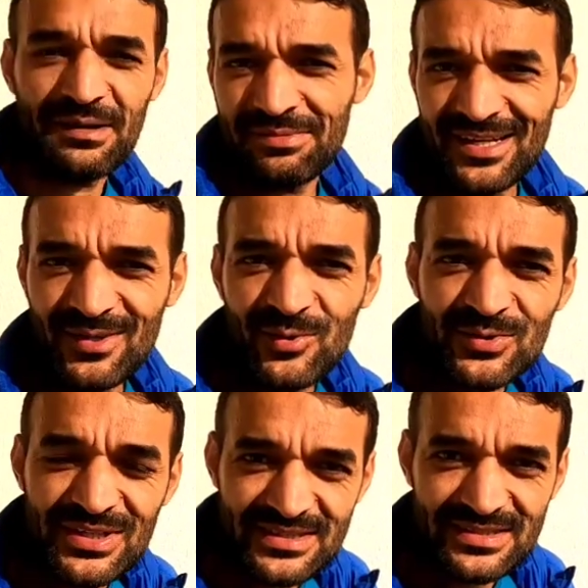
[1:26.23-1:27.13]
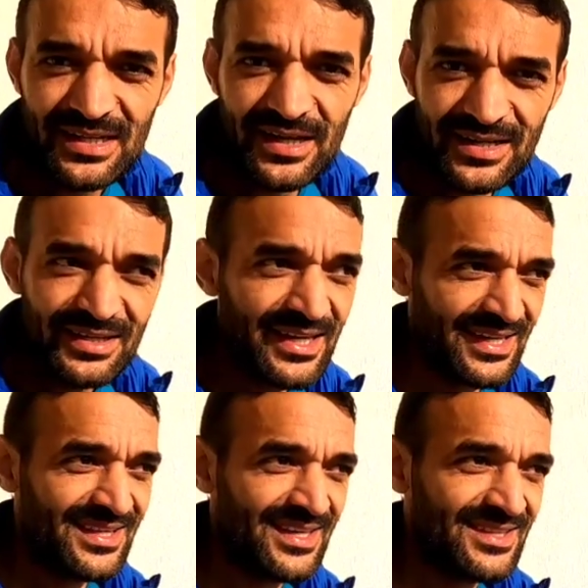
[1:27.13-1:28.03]
हमने इनको दरअसल कल ही
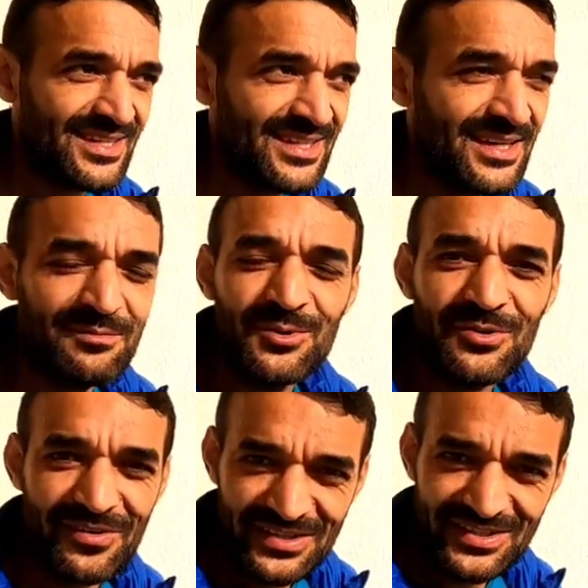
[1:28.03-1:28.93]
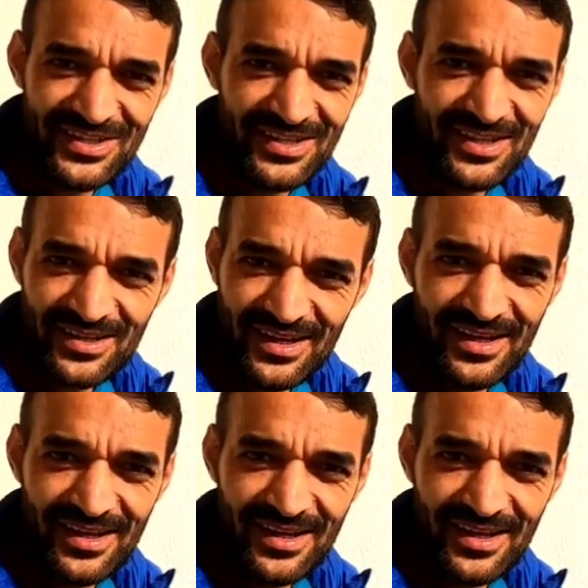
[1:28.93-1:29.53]
कह दिया था कि हम लोग वेजिटेरियन